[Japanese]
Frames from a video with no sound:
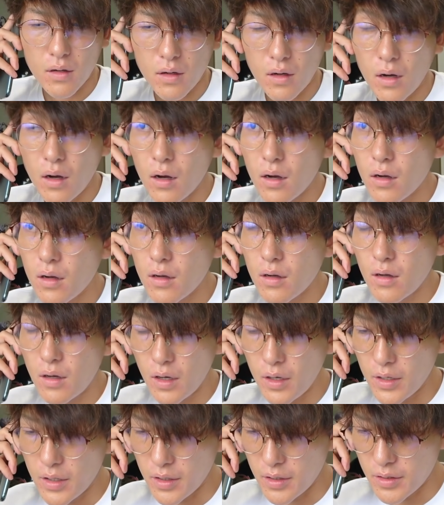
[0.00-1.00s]
あ、
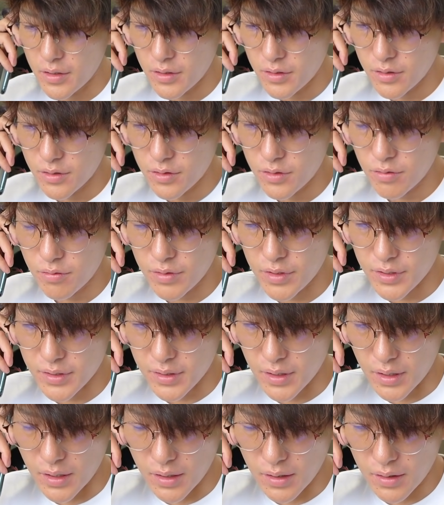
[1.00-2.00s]
はい、そうで
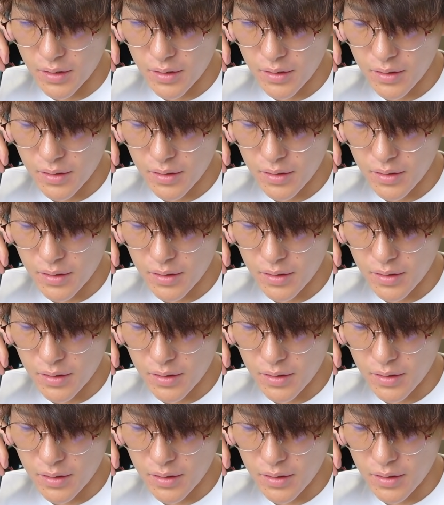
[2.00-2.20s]
すが。